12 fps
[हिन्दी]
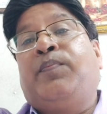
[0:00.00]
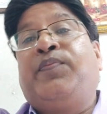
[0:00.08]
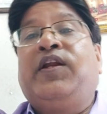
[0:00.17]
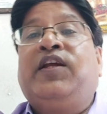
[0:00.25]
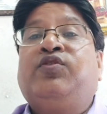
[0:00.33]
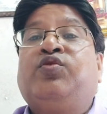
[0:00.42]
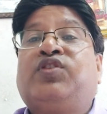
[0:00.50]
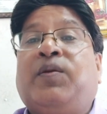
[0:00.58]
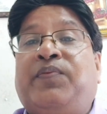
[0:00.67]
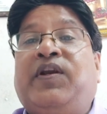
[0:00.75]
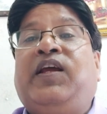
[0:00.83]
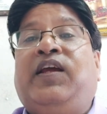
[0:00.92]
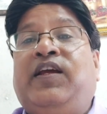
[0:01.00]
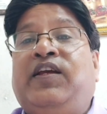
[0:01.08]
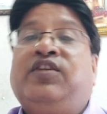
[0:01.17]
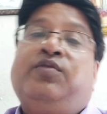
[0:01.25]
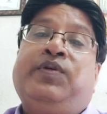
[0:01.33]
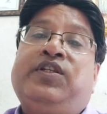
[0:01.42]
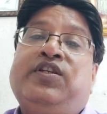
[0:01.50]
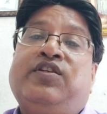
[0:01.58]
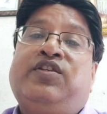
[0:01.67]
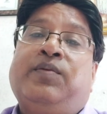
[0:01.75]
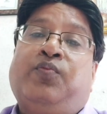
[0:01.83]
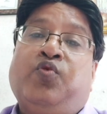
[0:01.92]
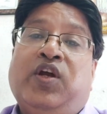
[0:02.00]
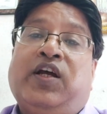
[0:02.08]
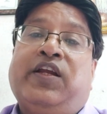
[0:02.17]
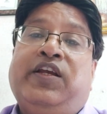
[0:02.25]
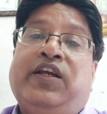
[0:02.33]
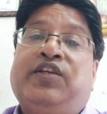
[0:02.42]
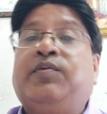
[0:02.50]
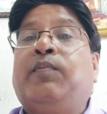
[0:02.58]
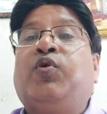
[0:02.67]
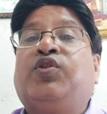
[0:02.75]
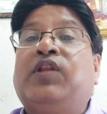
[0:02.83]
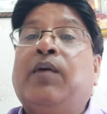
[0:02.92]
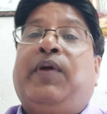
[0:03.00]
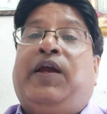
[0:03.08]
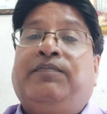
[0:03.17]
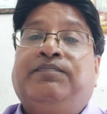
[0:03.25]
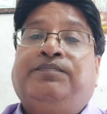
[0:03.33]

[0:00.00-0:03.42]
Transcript: अपने जो सपने हैं इस बिज़नेस से पूरे करिए इसमें बहुत दम है